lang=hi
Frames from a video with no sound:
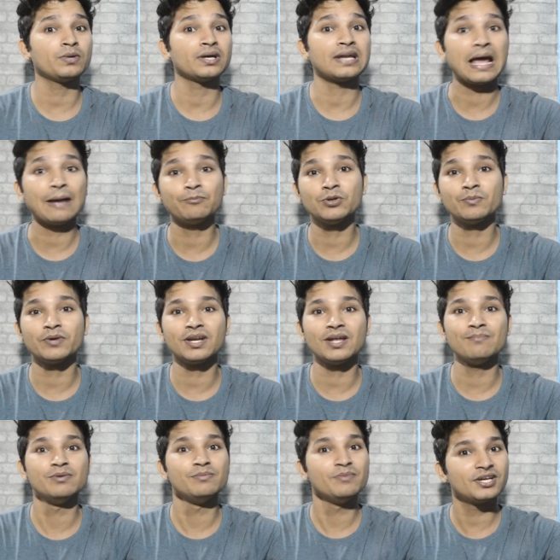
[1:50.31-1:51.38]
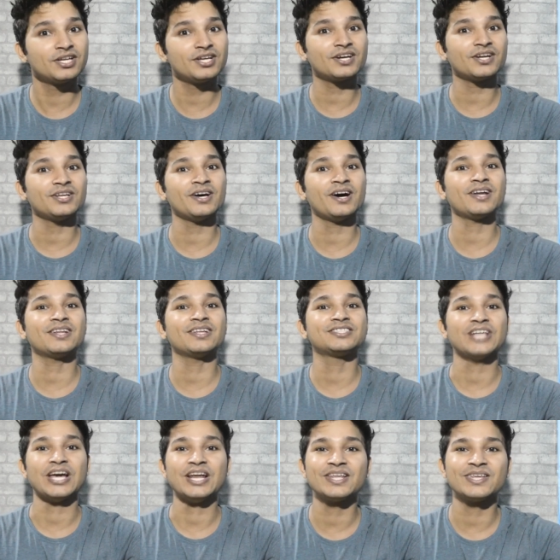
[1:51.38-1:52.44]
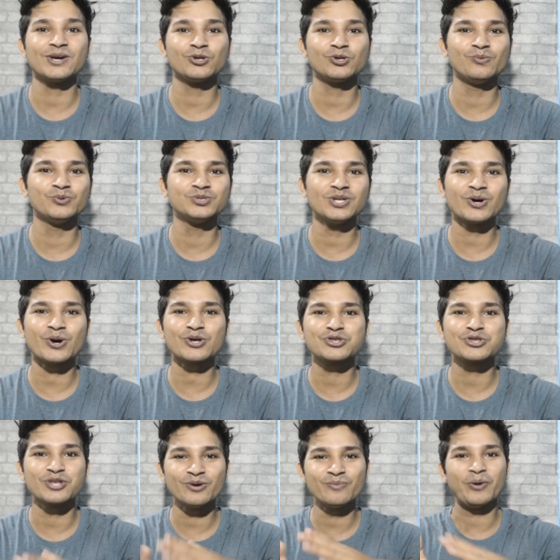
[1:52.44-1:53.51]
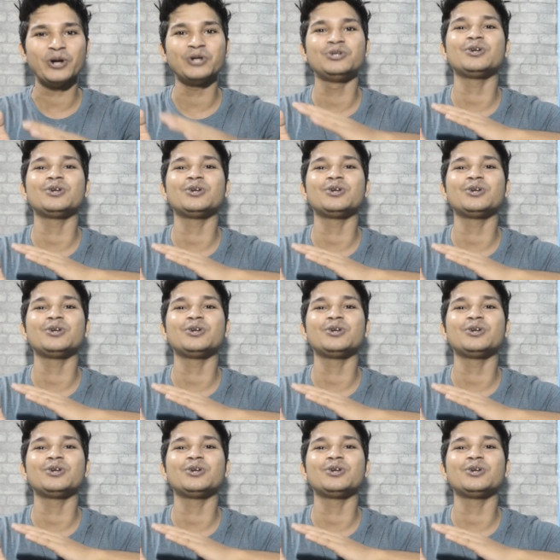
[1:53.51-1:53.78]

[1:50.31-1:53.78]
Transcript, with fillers: रैप डी मन ने मिमिक्री करी यार चैन की तो मुझे लगा सेम भाई